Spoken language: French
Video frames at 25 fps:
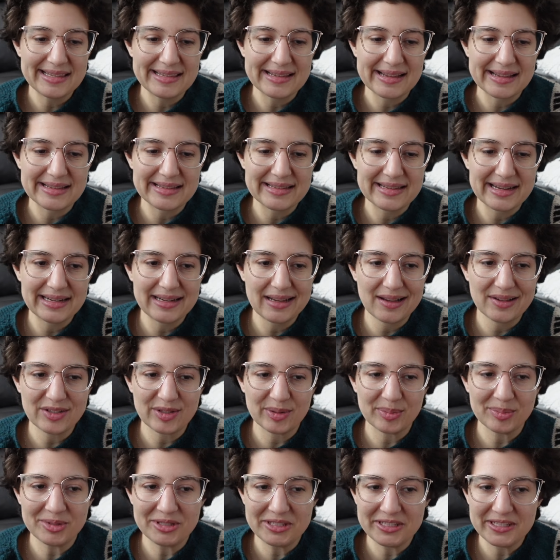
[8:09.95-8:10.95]
s'installe dans
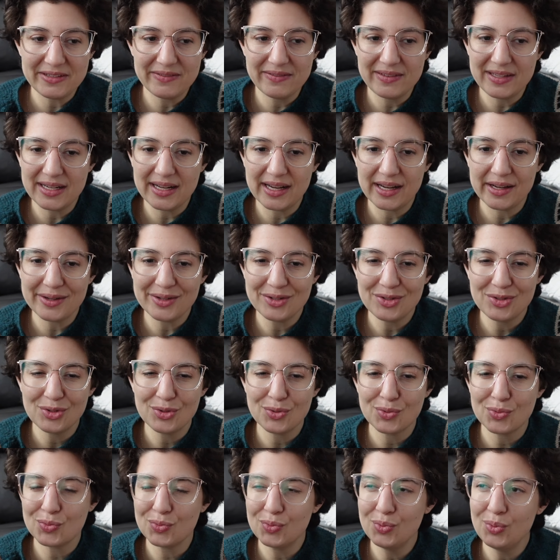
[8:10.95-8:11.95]
un petit
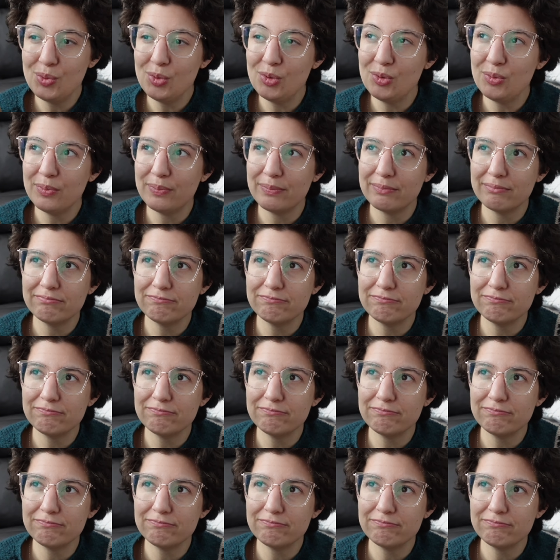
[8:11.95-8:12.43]
village où,